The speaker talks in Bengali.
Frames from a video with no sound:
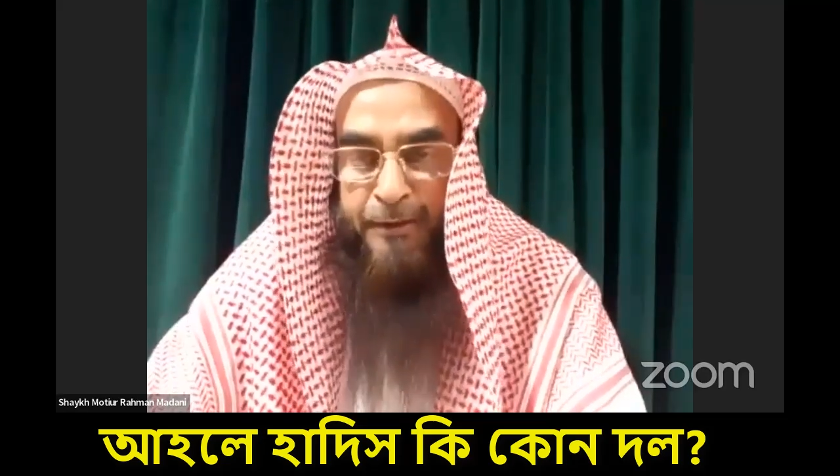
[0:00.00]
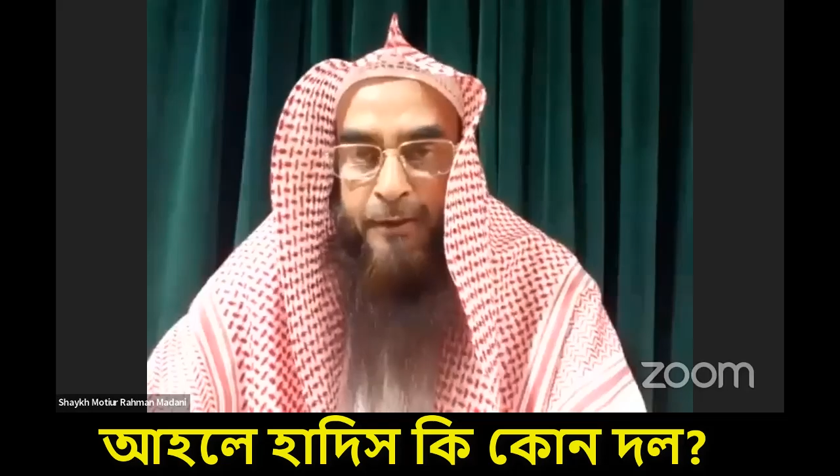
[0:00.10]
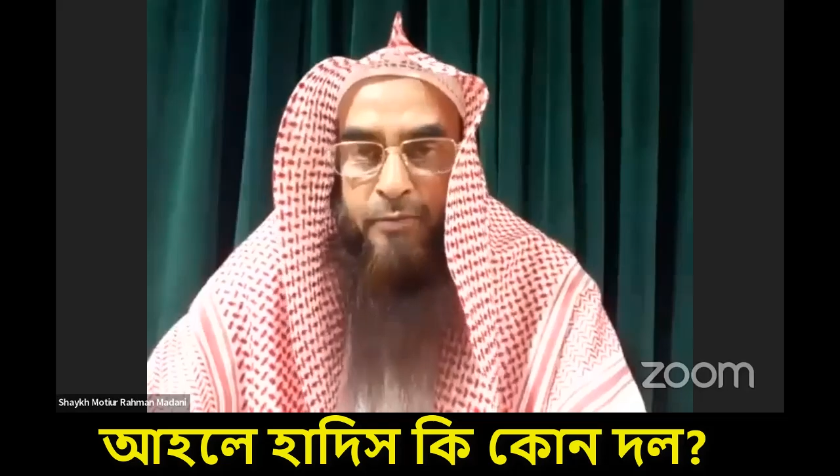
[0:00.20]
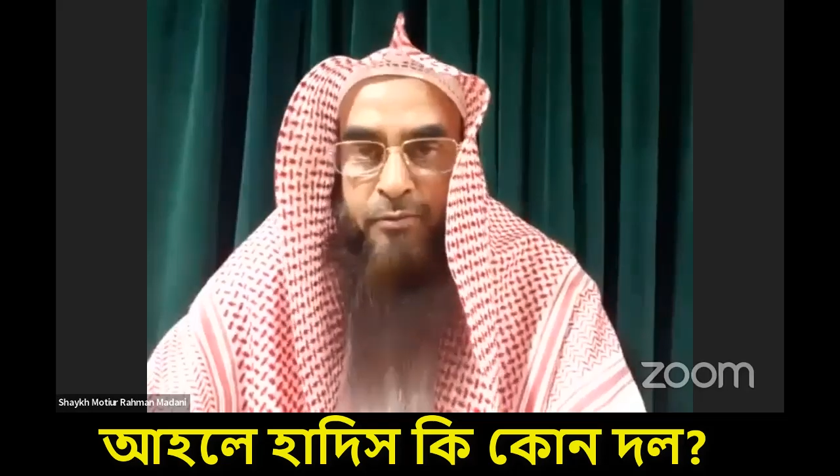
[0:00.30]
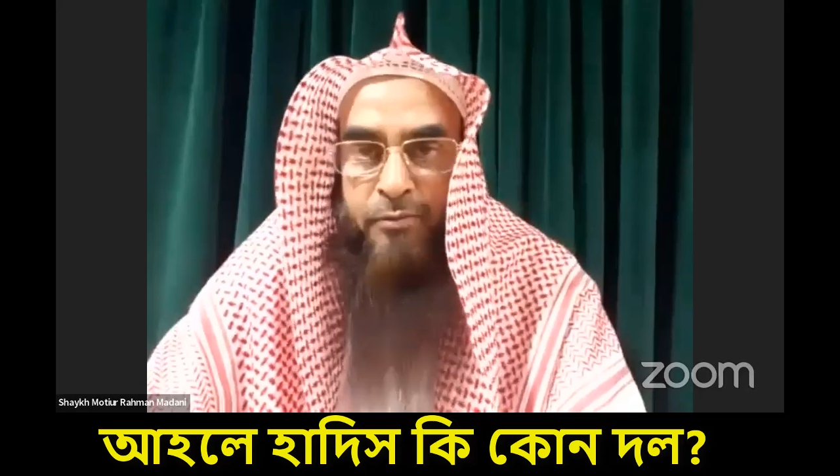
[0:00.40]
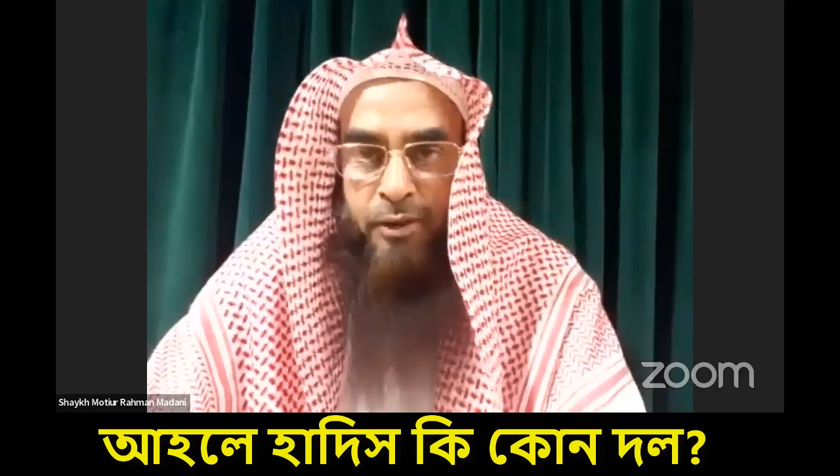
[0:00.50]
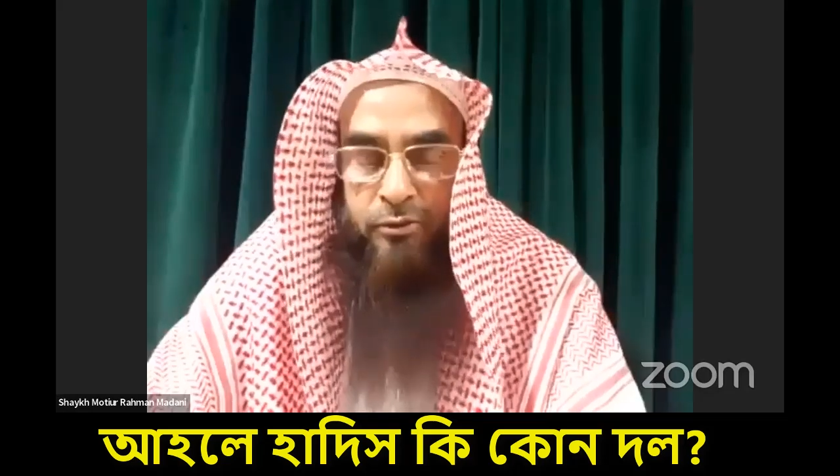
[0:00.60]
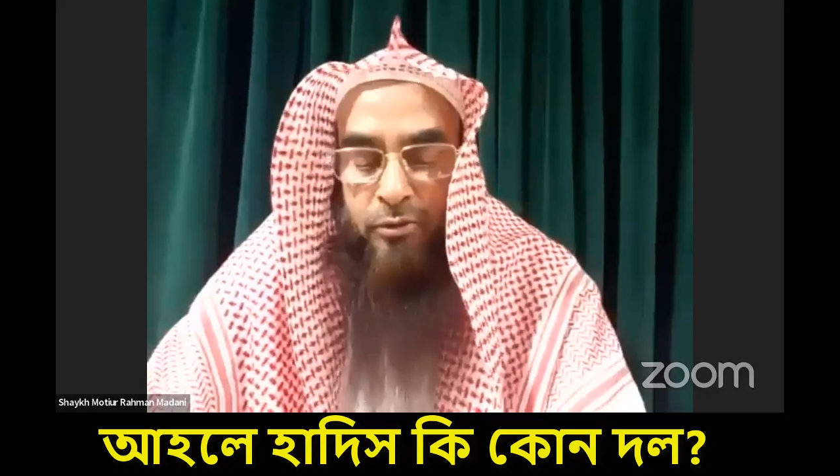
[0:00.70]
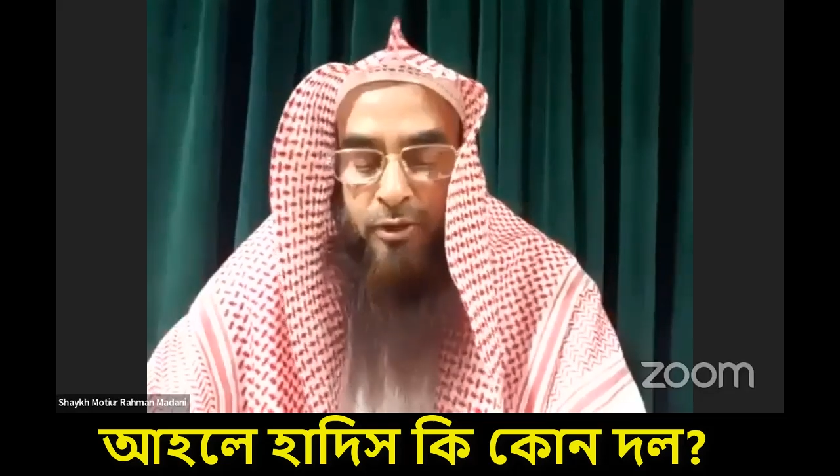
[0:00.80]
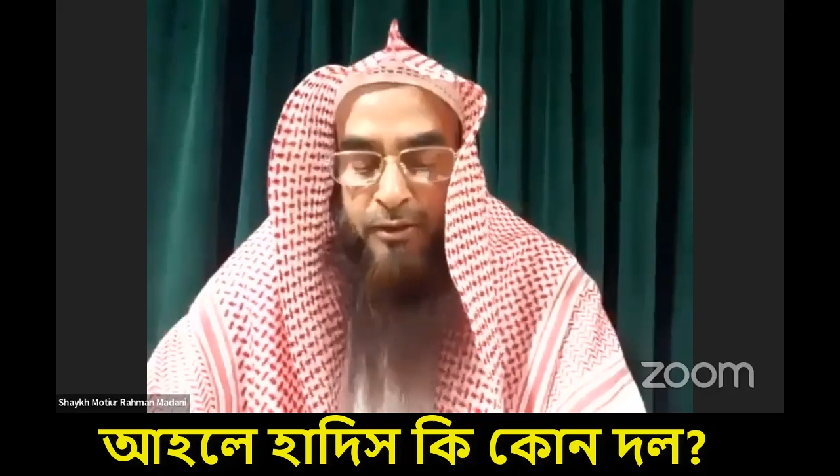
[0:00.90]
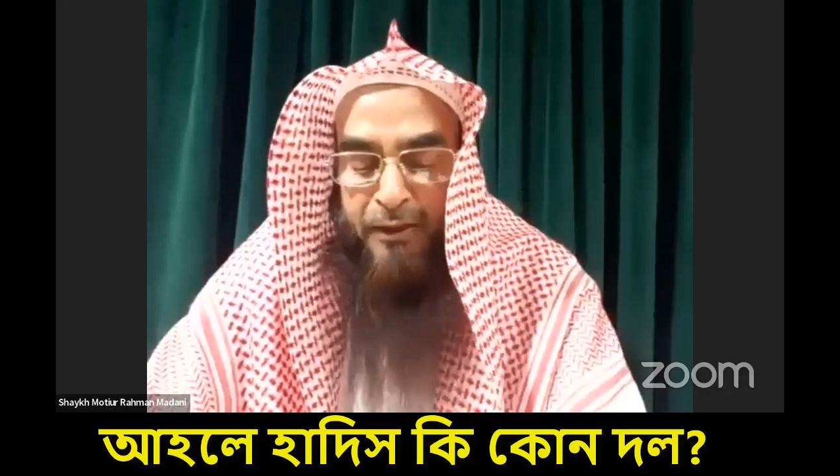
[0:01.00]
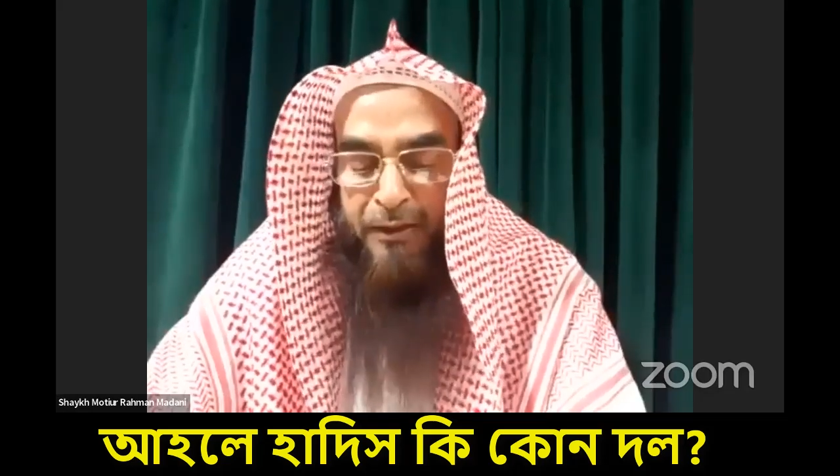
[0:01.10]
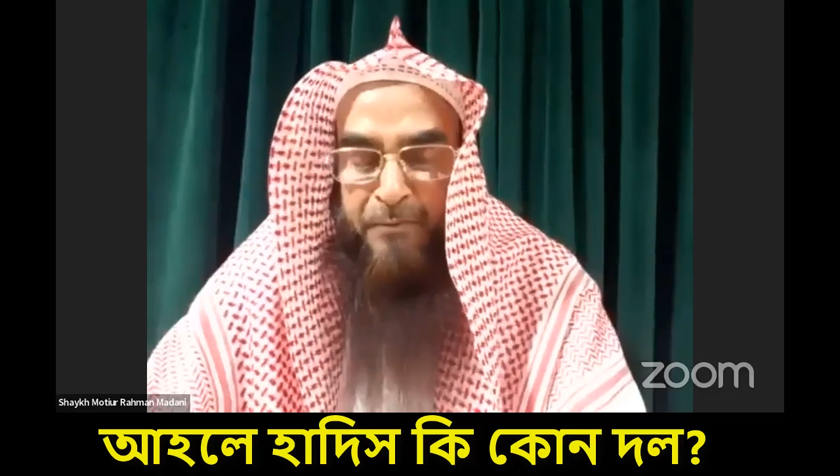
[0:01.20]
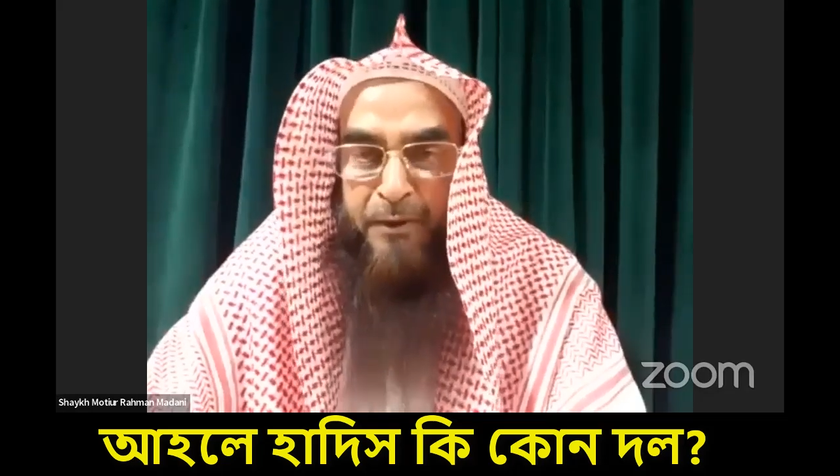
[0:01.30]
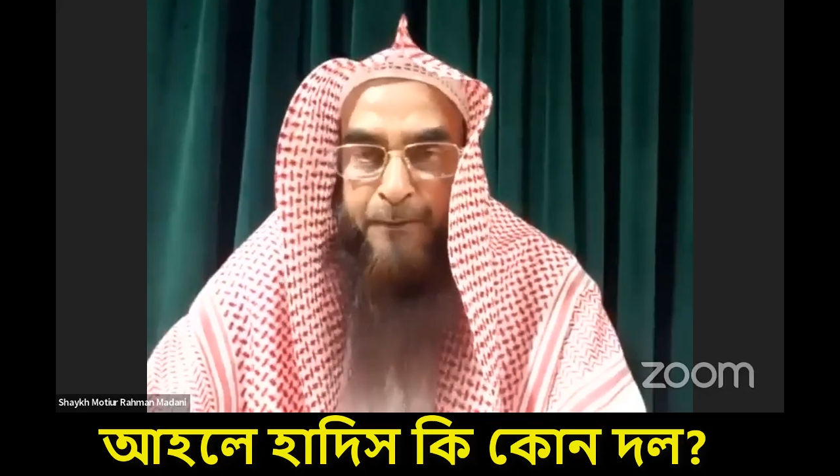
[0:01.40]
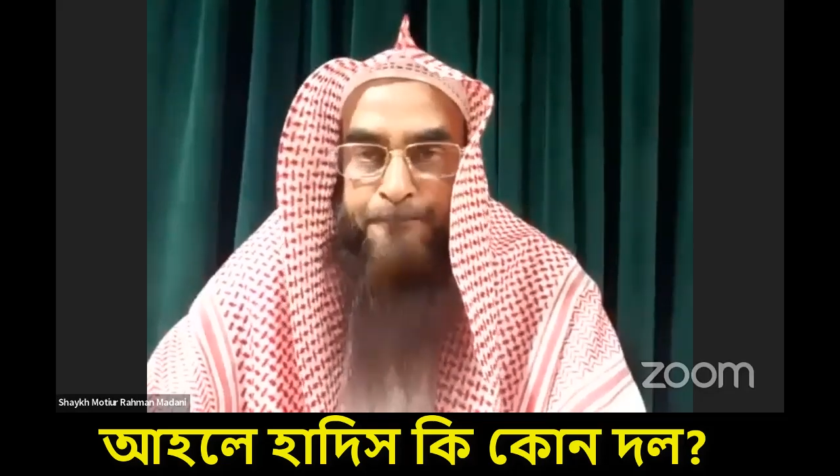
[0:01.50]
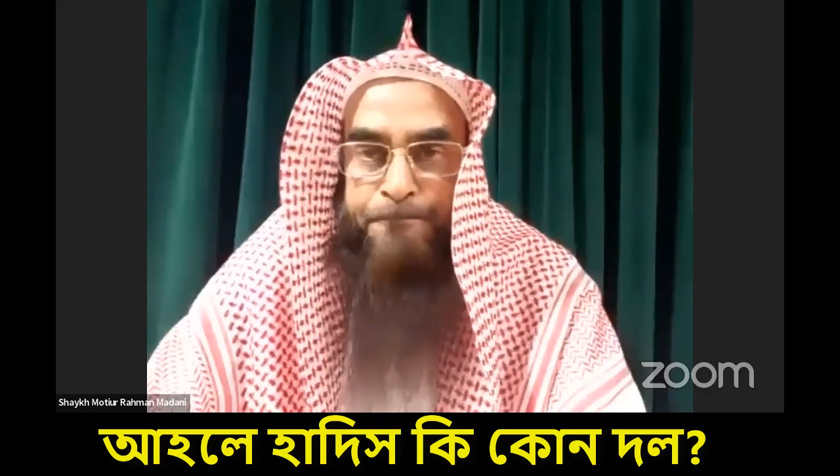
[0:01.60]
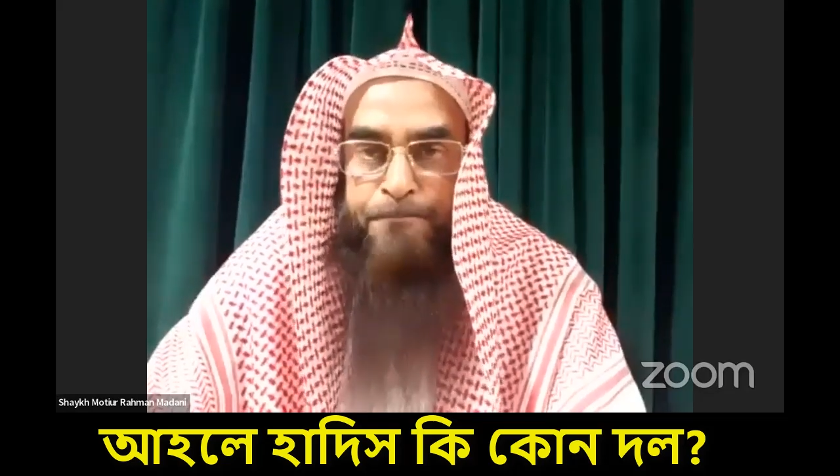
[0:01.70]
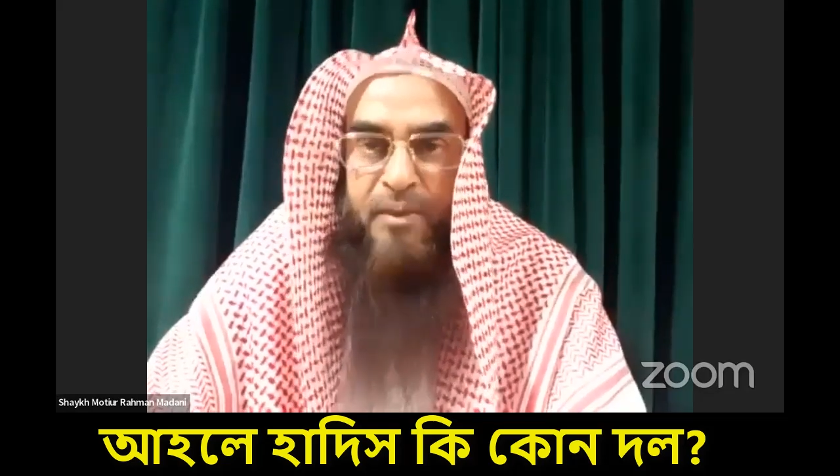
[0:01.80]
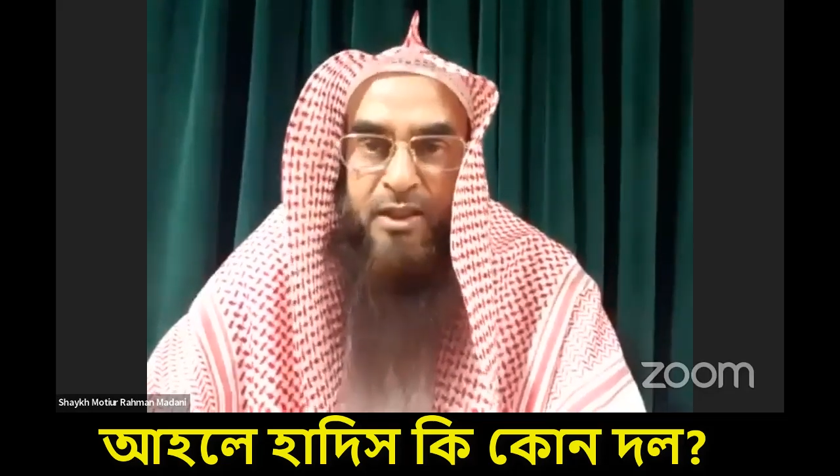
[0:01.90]
স্থায়ী অথবা অস্থায়ী
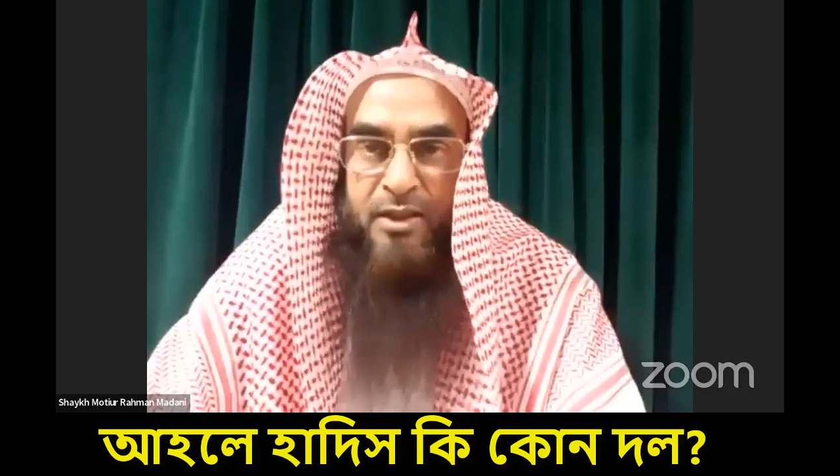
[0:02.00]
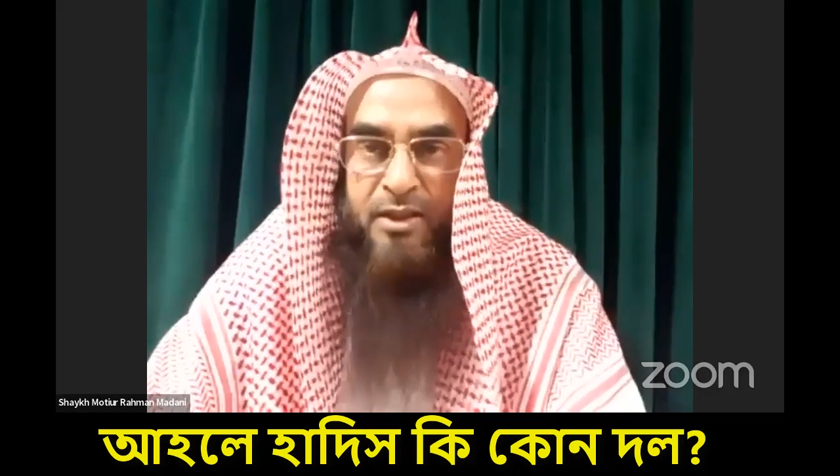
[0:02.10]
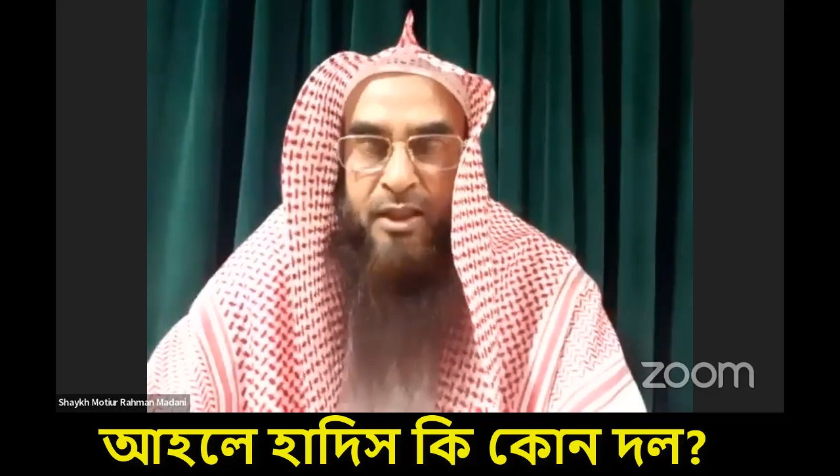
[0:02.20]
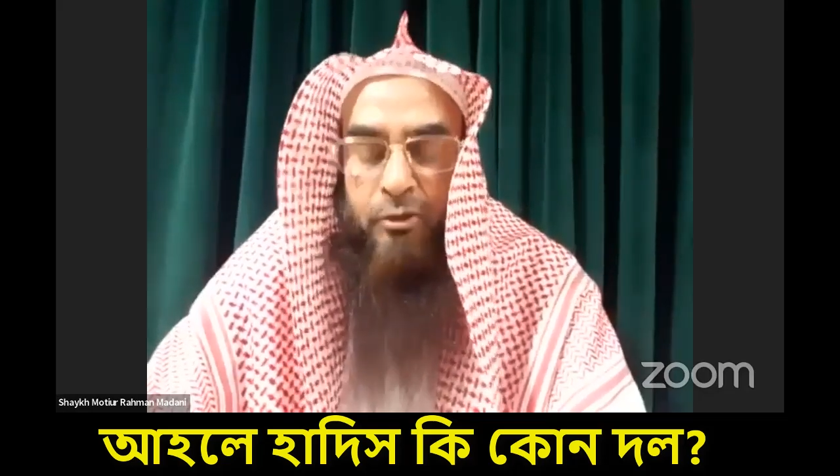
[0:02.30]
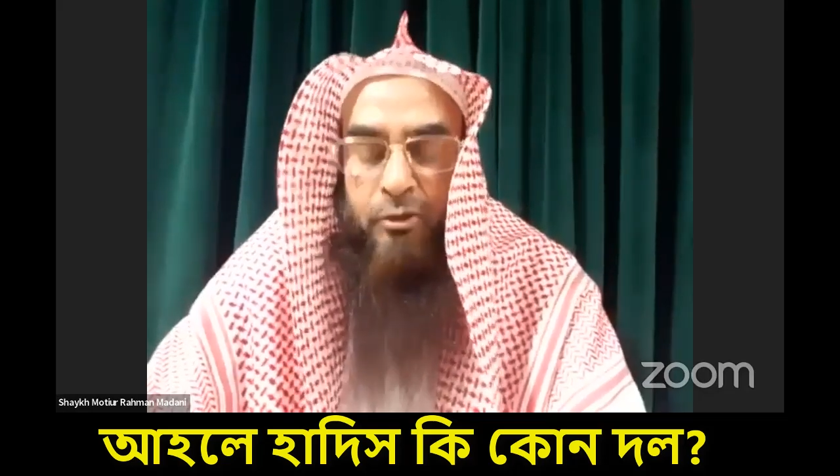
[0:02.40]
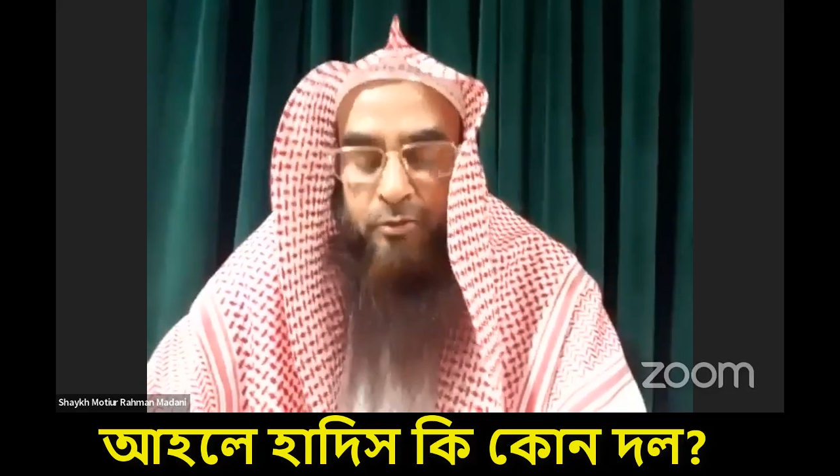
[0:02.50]
দুই রকমই